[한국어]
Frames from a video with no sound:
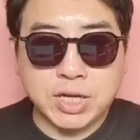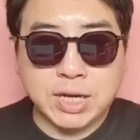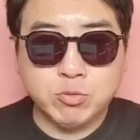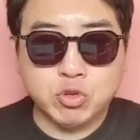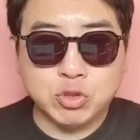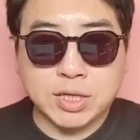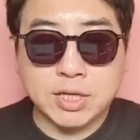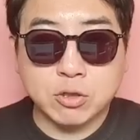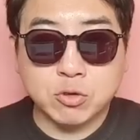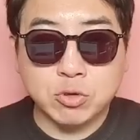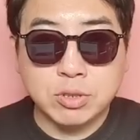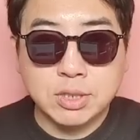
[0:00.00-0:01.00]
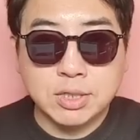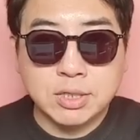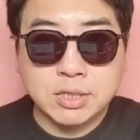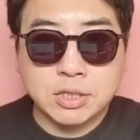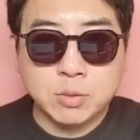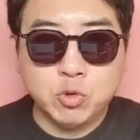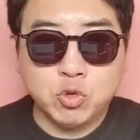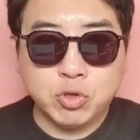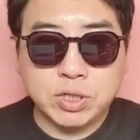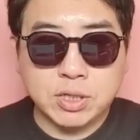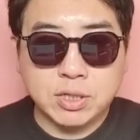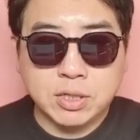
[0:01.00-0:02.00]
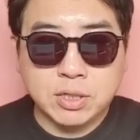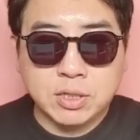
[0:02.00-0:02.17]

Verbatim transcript: 합수단하고 금융이